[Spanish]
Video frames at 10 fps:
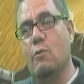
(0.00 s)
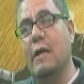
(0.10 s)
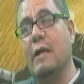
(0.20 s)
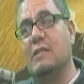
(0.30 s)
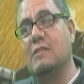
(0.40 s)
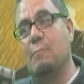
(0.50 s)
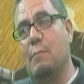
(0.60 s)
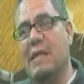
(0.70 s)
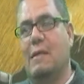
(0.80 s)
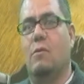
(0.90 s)
No hay
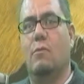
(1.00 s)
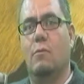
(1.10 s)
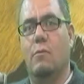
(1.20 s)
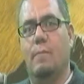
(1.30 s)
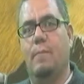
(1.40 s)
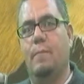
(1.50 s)
respeto,